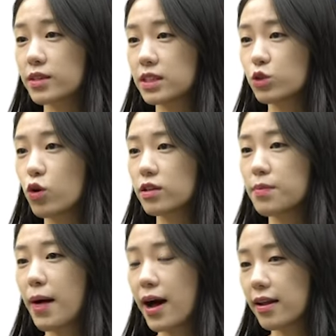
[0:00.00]
증권을
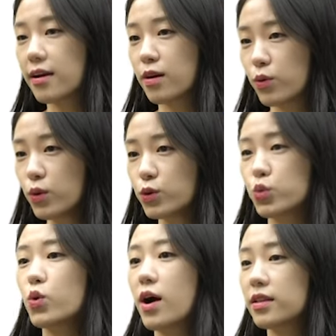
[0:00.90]
발행하고
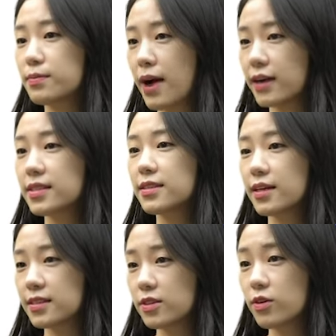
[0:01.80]
유통하는 방식에
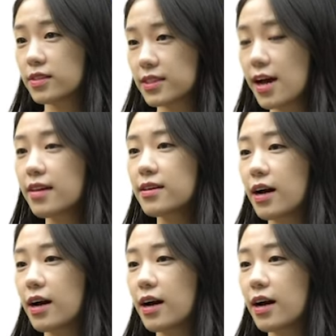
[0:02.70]
있어 그 차이를